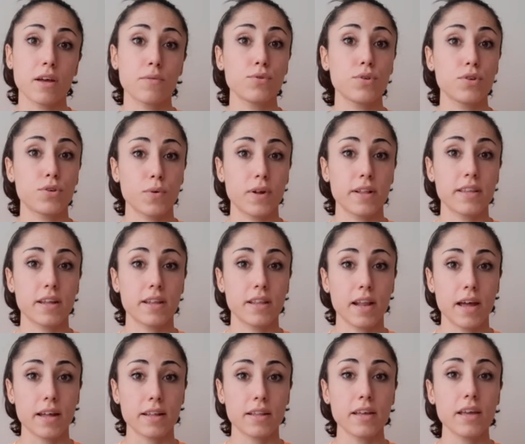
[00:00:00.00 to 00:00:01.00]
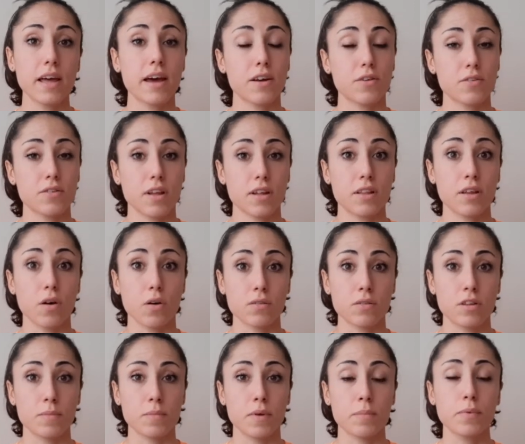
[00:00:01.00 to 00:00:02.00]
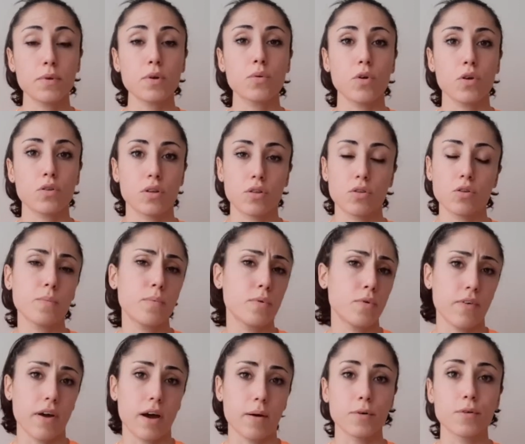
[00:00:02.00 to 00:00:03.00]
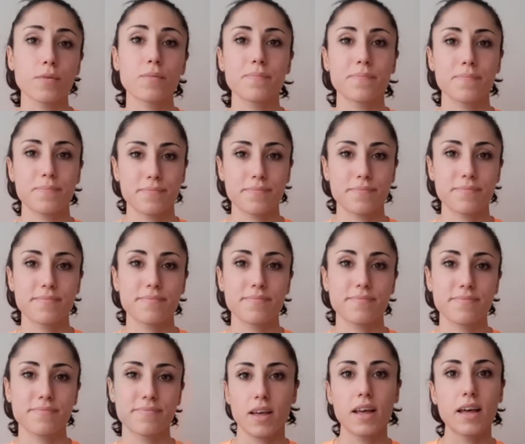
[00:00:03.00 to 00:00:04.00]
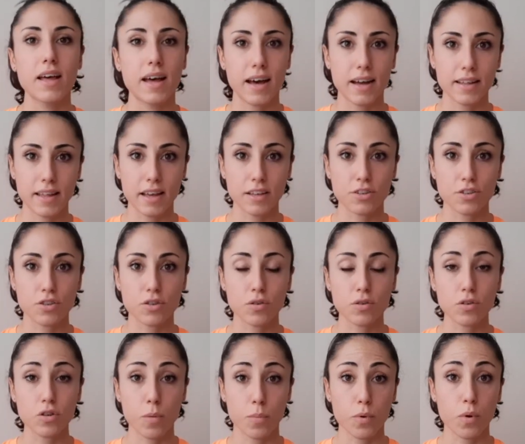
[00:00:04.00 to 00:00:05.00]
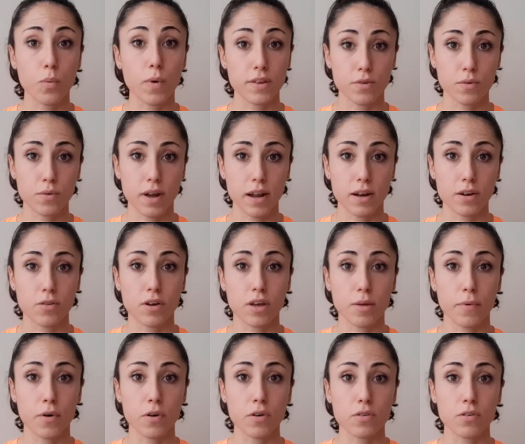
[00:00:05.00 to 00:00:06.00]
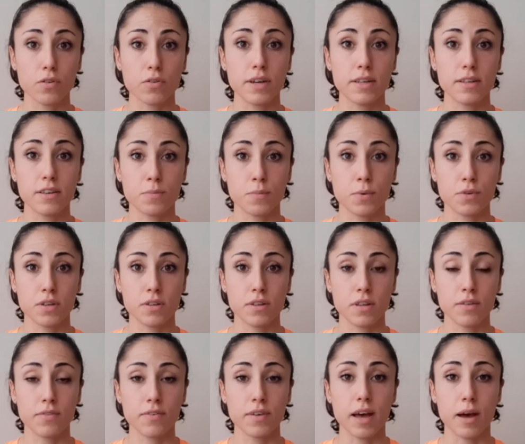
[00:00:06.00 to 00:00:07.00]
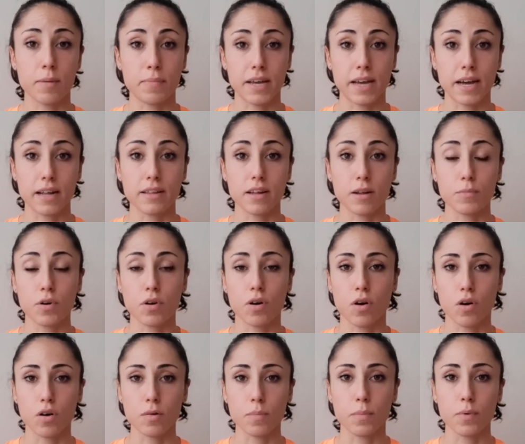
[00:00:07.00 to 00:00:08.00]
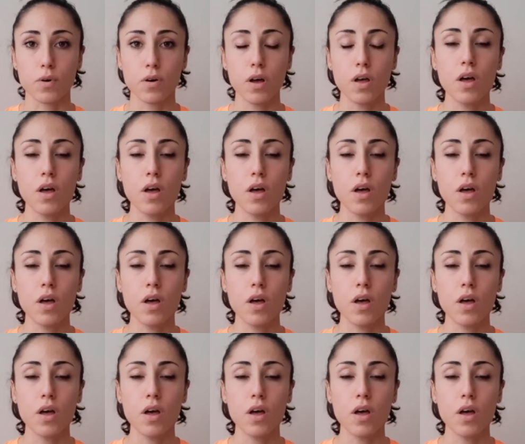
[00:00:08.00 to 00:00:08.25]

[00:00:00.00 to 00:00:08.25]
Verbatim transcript: avuti su altri atleti erano stati ottimi, per cui ho detto proviamo. Adesso, dopo quasi un anno che porto i dispositivi applicati al mio corpo,